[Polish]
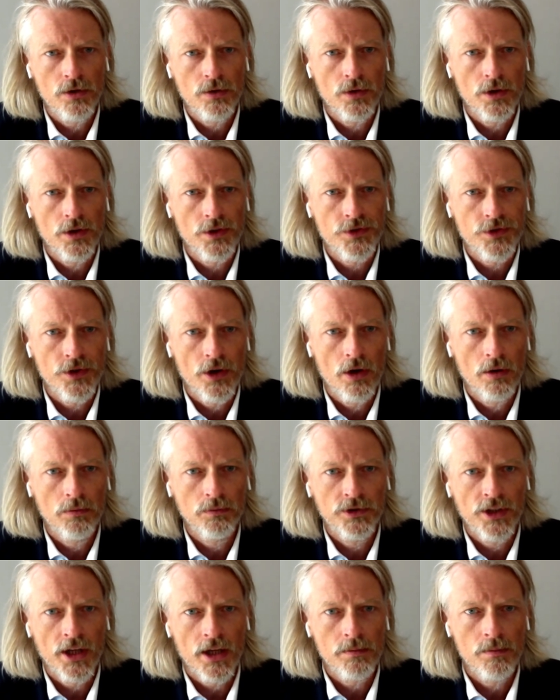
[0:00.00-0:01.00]
które
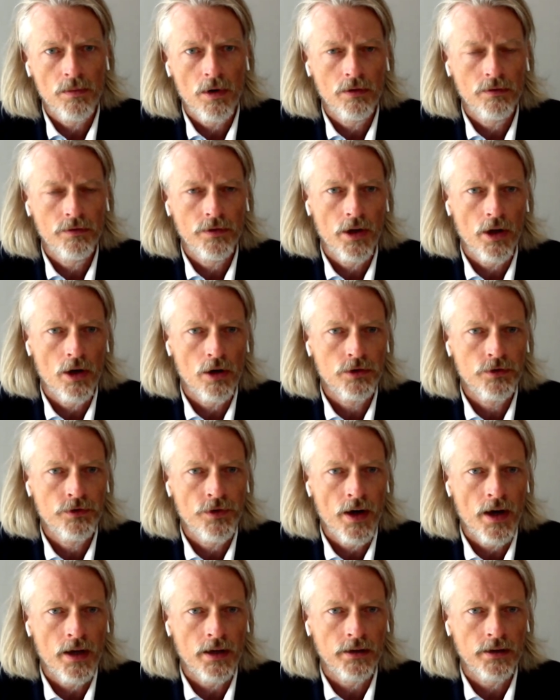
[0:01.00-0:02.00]
są darmowe,
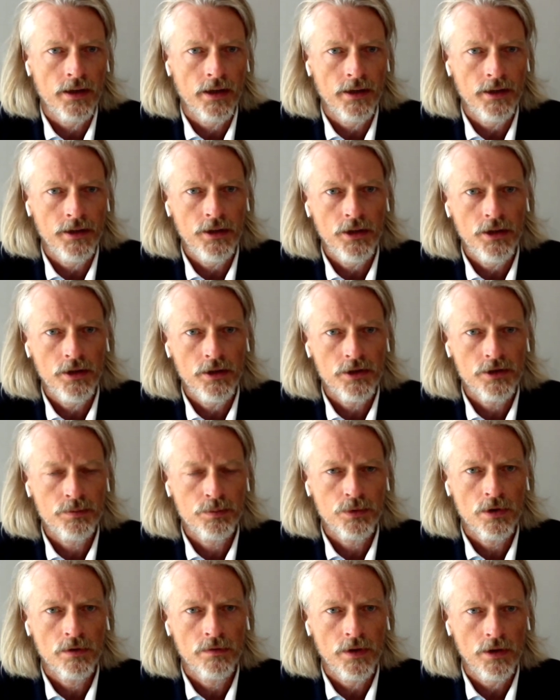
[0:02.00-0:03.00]
otwarte i
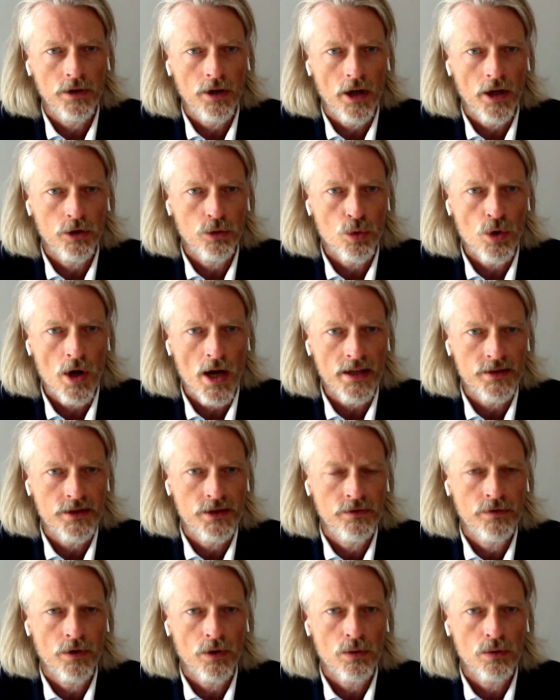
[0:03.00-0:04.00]
zbudowanie
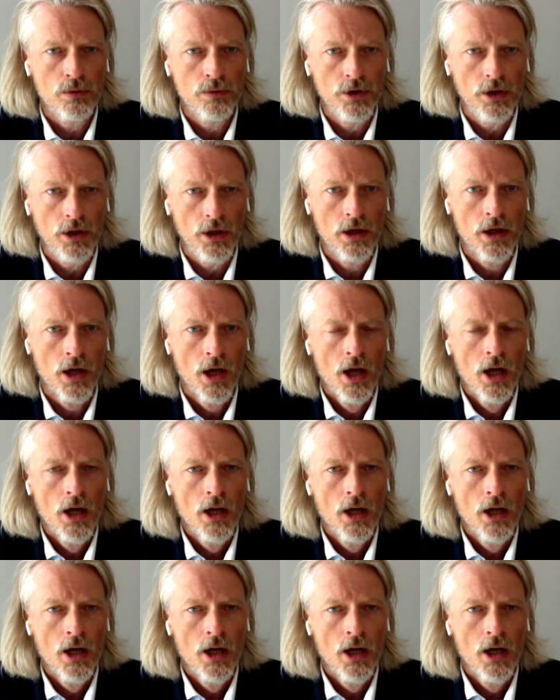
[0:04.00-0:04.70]
edukacji wokół nich,